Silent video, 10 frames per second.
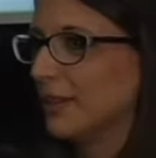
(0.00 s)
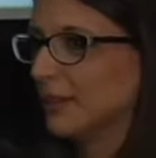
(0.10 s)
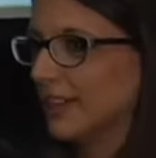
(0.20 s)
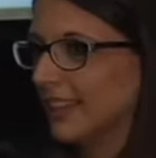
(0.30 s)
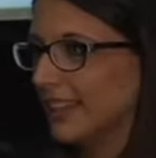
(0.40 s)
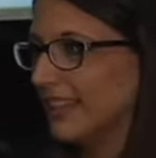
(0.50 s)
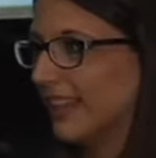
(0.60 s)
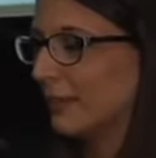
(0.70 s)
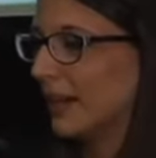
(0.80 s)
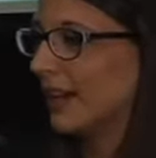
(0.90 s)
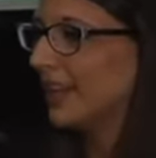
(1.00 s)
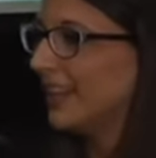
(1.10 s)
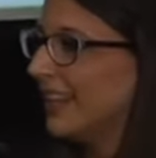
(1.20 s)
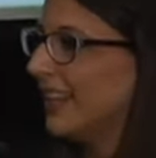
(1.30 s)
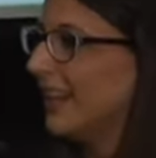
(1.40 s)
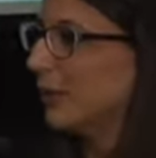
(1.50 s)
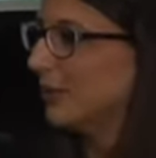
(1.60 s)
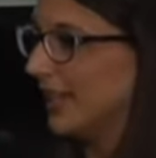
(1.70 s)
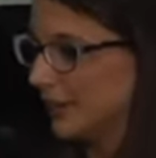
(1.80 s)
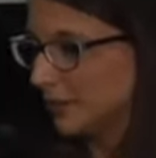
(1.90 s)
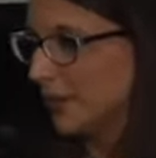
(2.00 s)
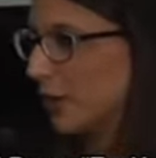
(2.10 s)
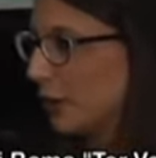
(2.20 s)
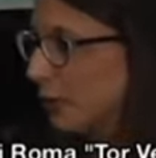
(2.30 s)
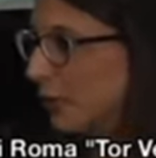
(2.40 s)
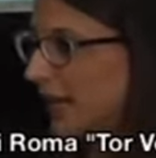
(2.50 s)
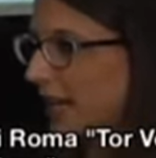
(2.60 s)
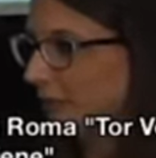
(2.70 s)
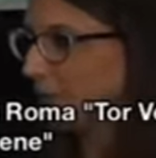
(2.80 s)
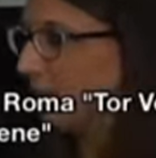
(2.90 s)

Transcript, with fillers: con il tema odierno del corpo malato,